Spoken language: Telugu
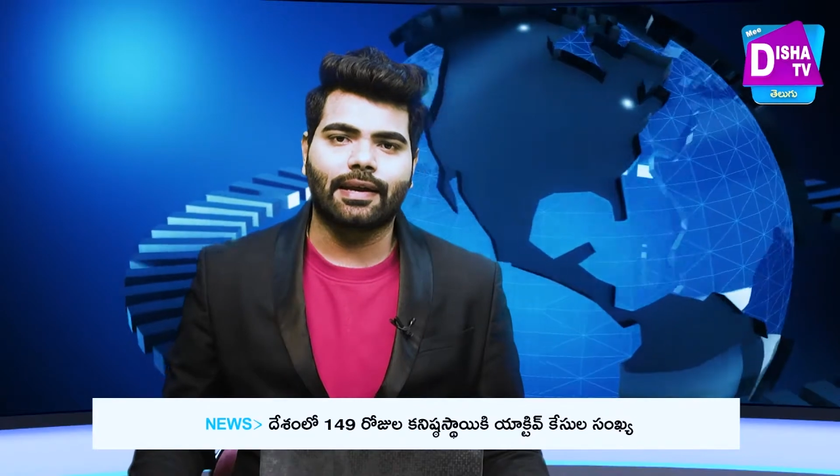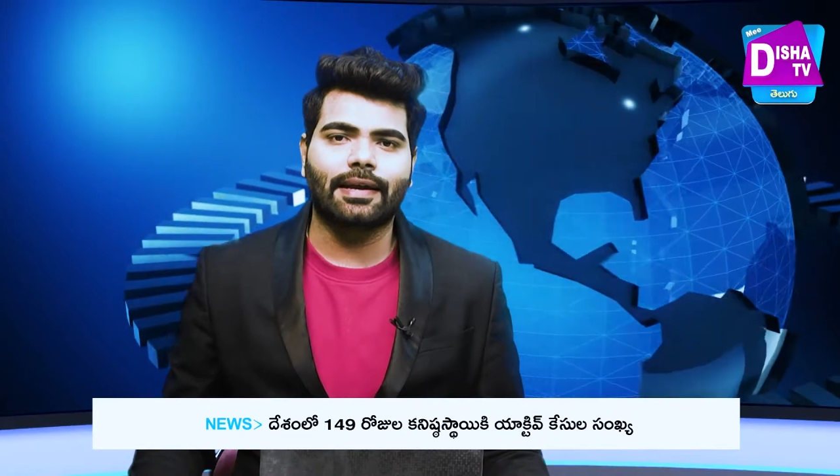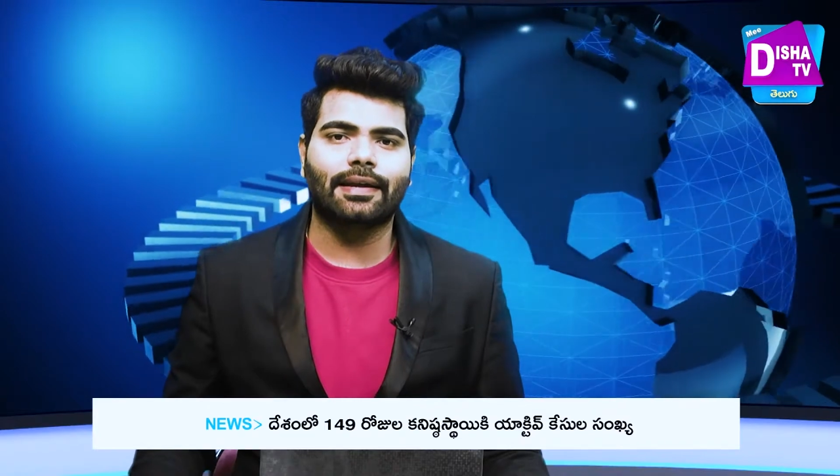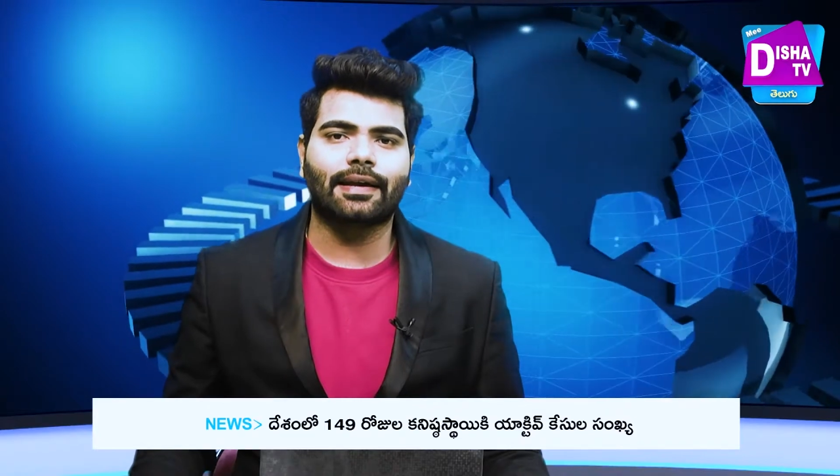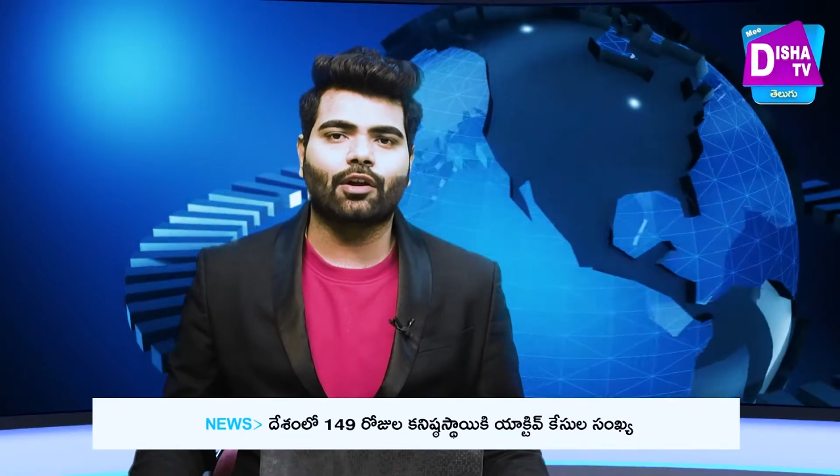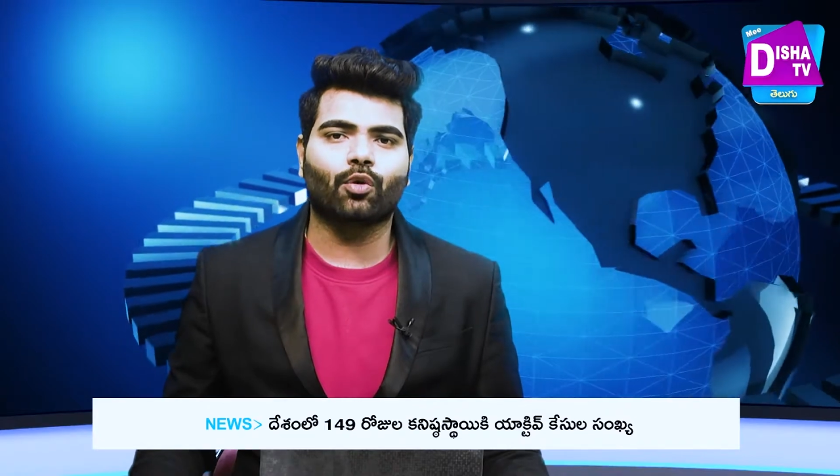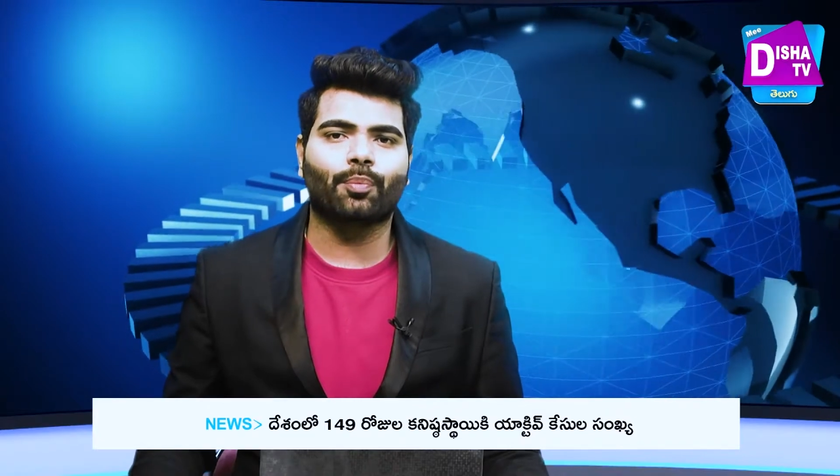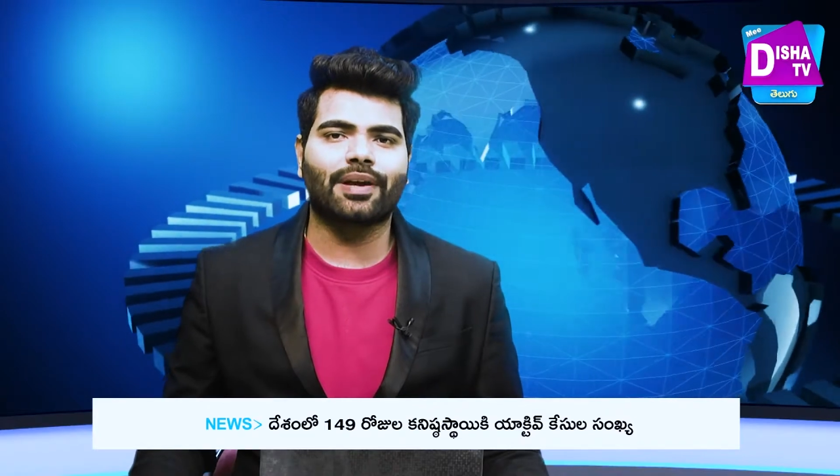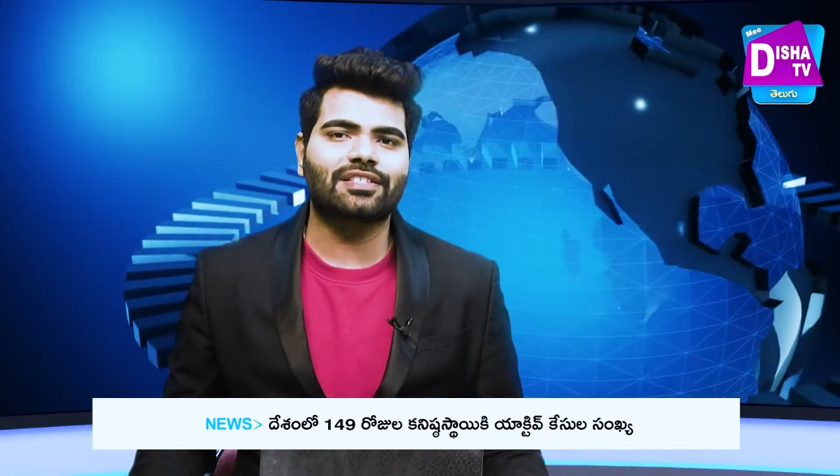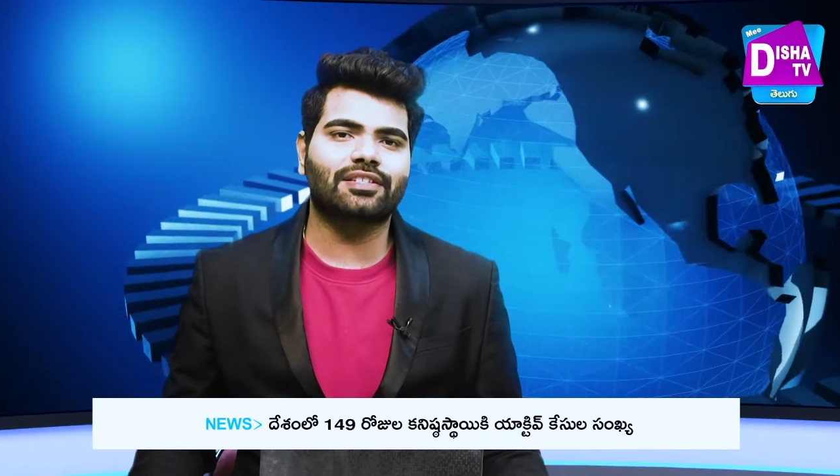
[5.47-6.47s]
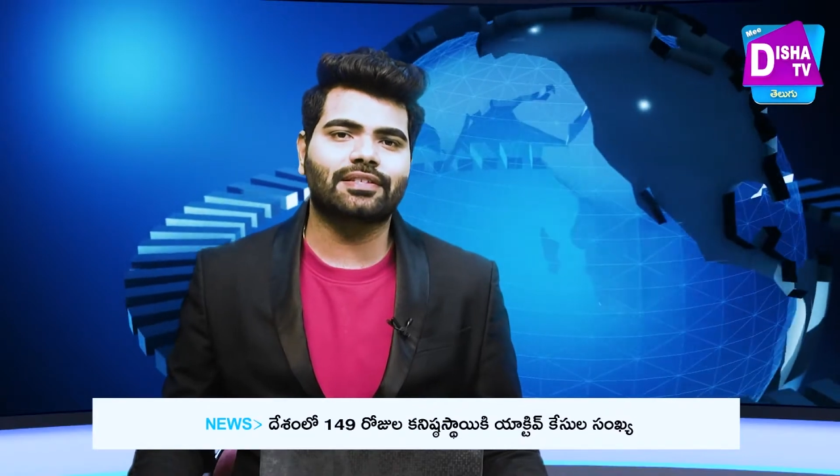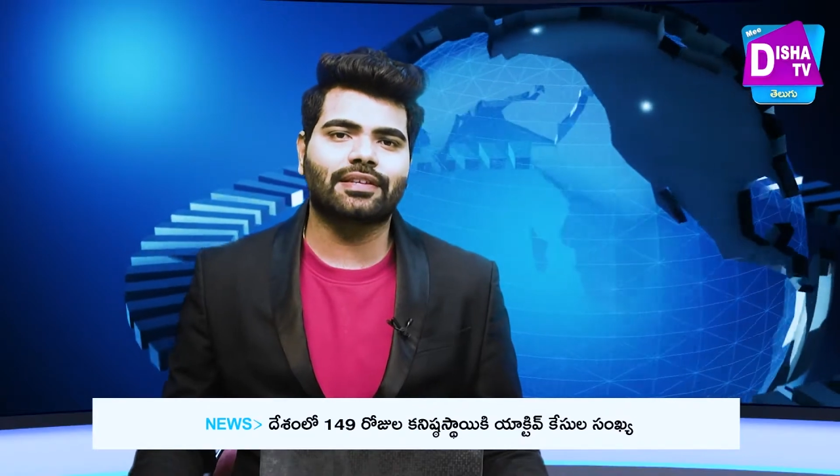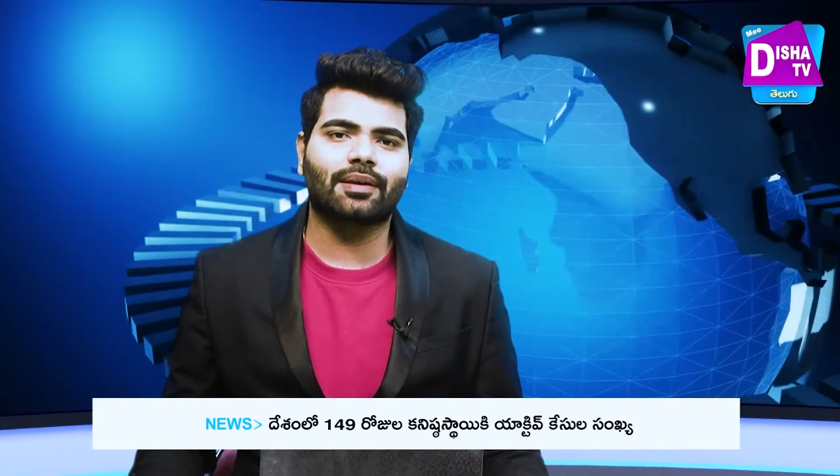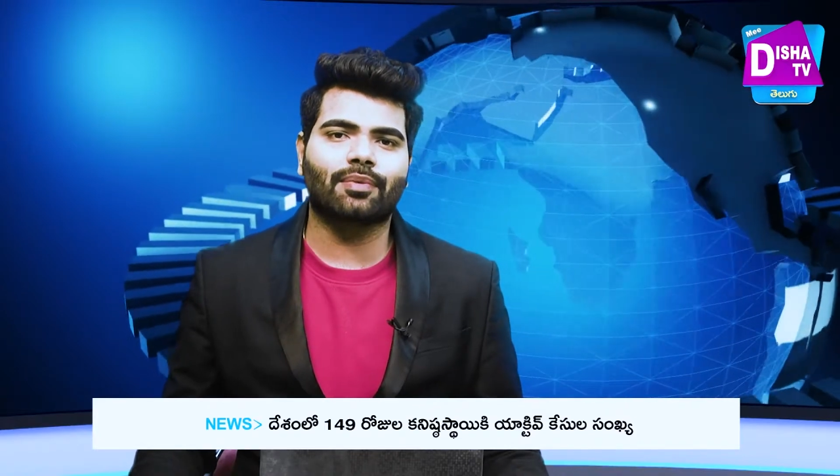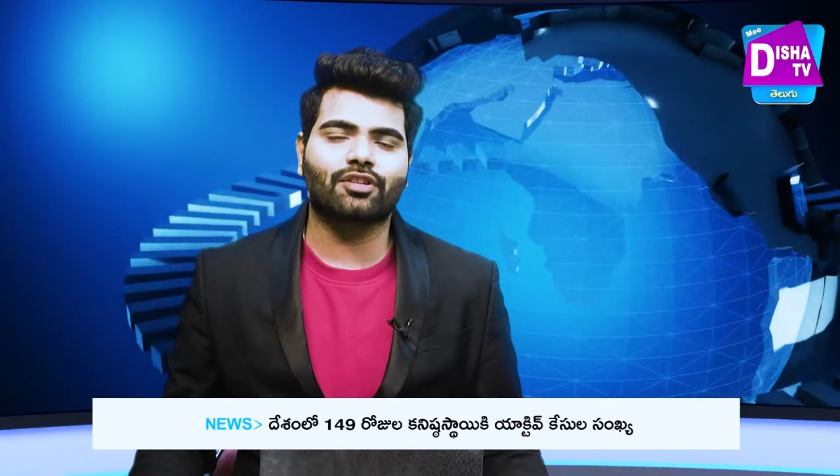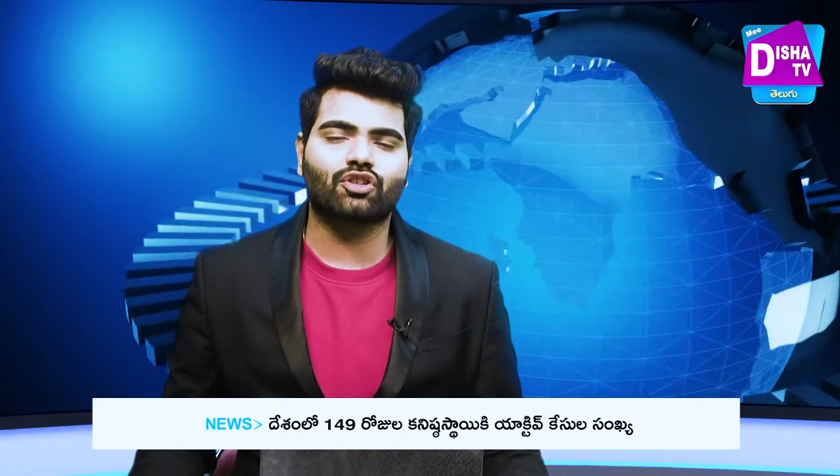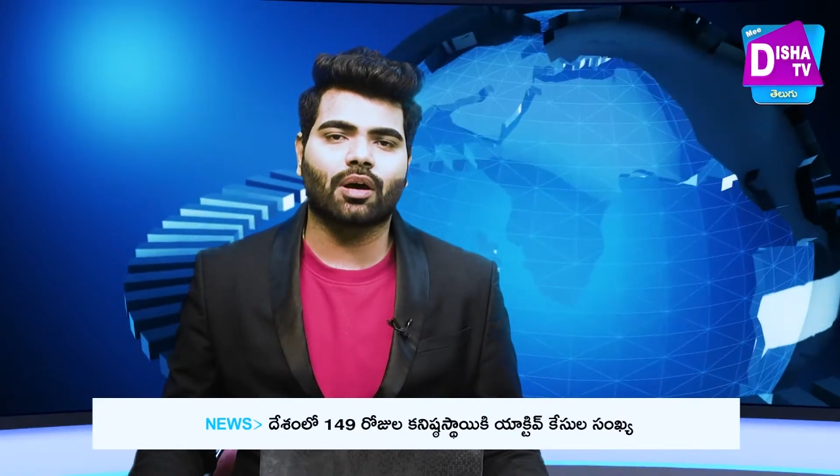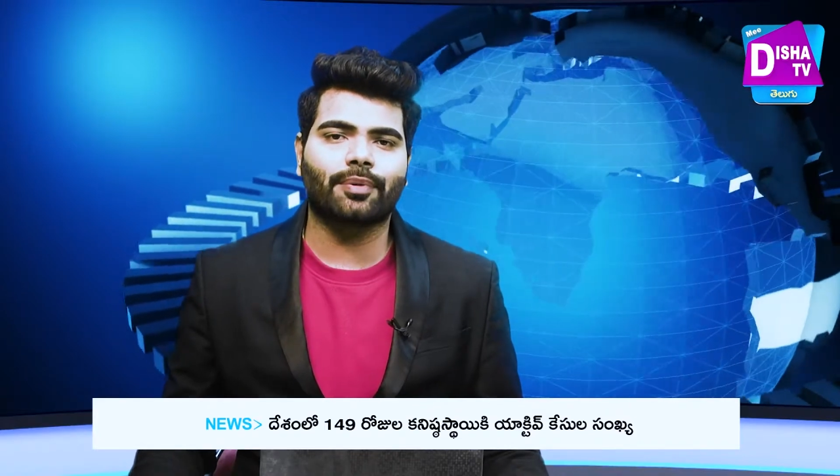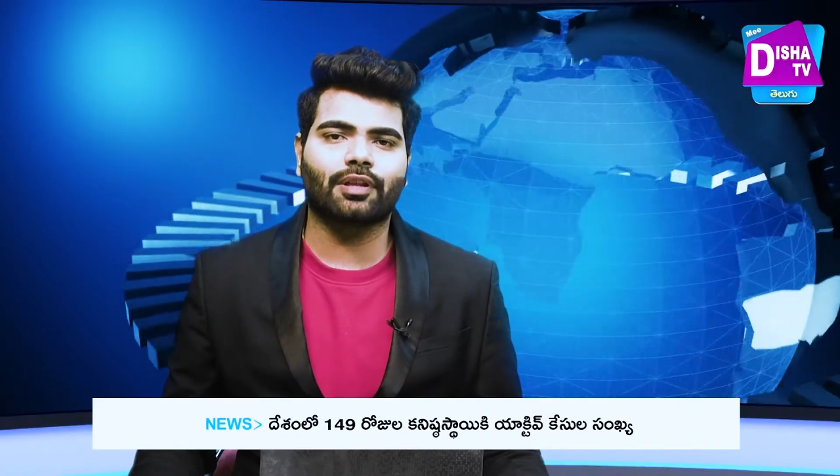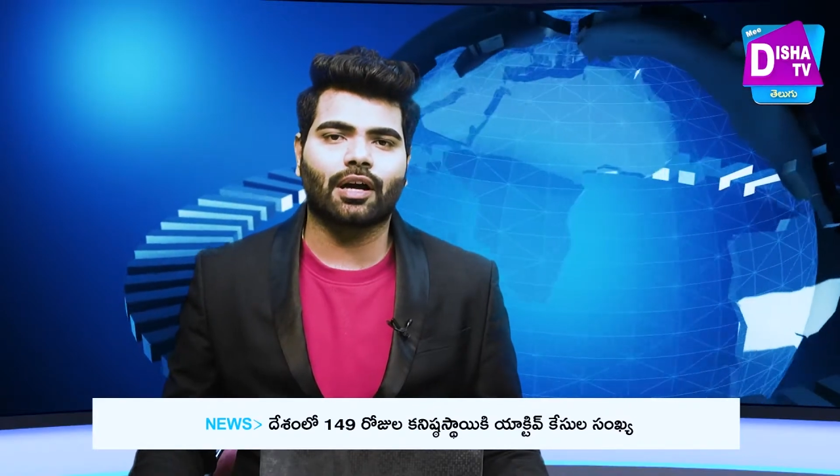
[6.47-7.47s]
ఇండియాలో బెస్ట్ సీఎంల
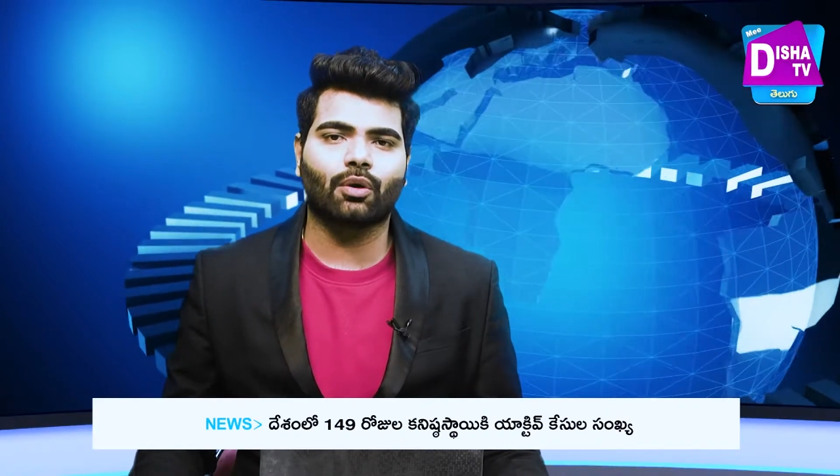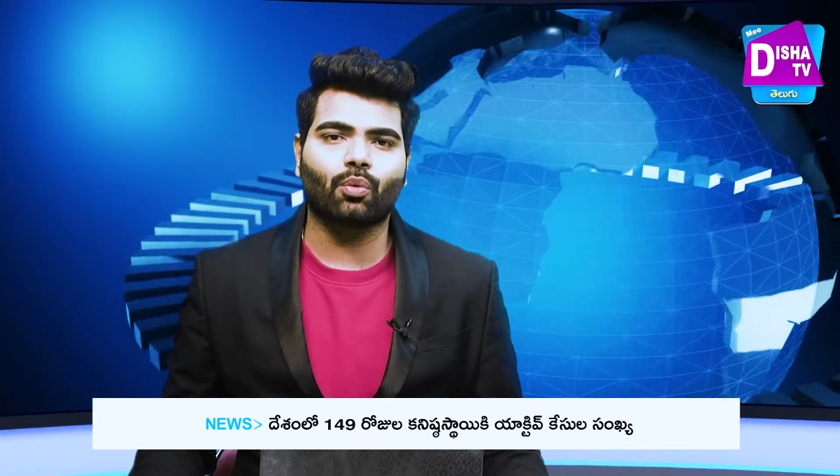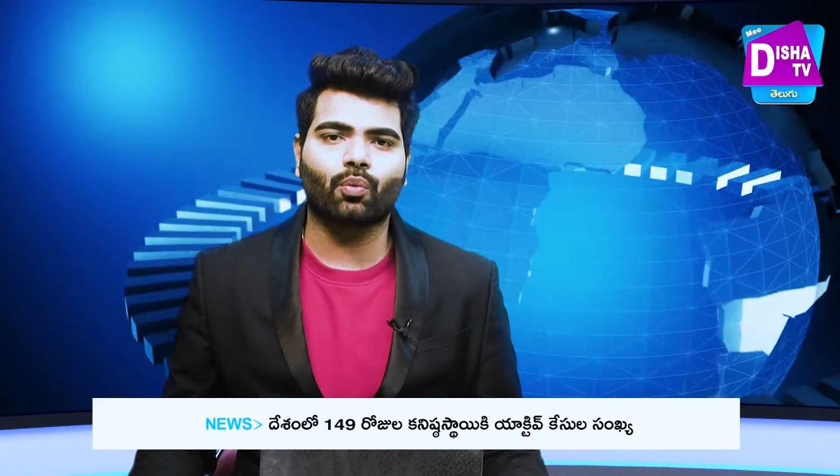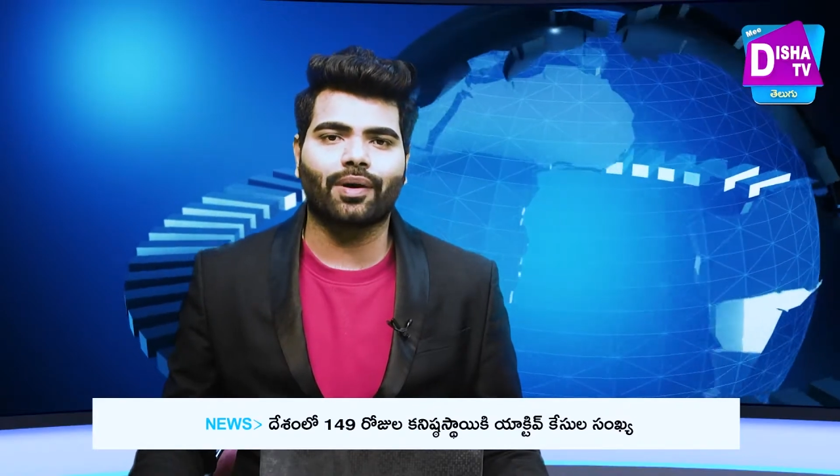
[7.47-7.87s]
జాబితాలో